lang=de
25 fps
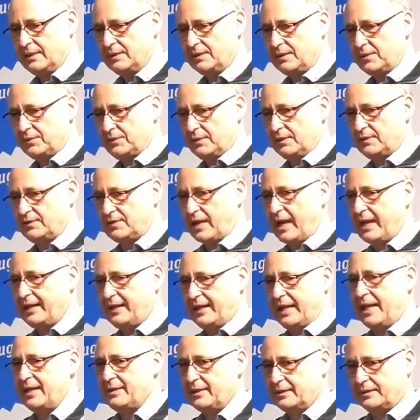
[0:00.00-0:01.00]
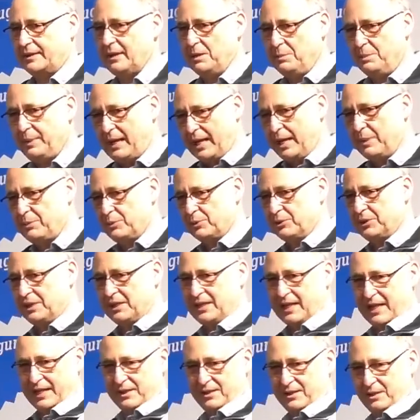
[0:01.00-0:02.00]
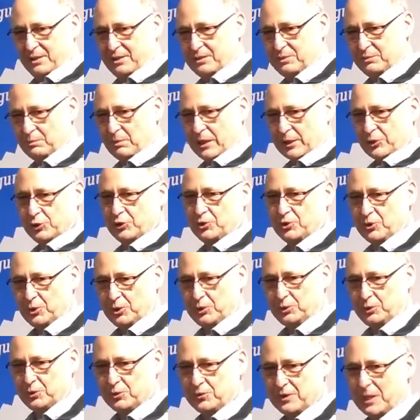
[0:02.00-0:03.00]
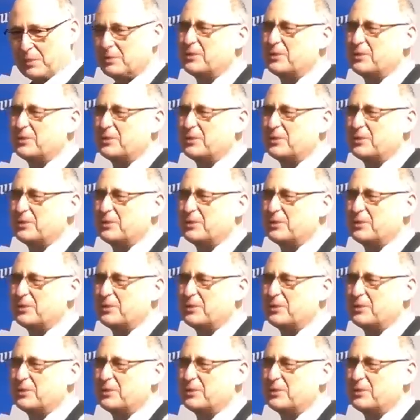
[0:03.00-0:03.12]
dass die Zahnräder drin bleiben und die Kette magst neu drauf.